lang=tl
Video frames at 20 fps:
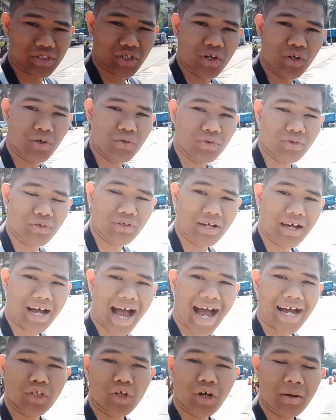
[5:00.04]
So,
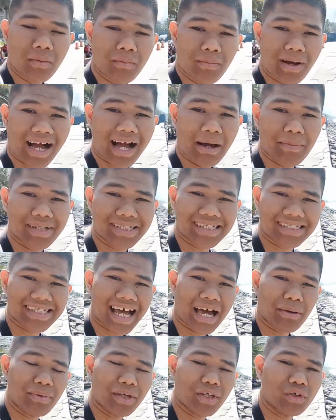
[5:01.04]
ano ang mga
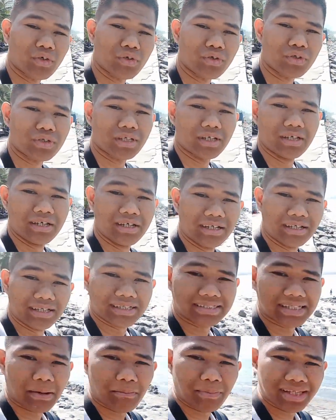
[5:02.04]
masasabi nyo
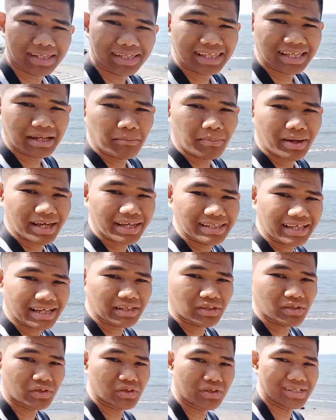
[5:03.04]
sa Manila Bay
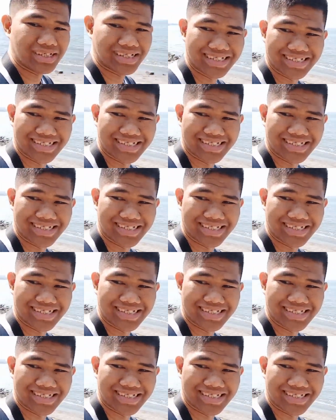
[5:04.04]
na ito?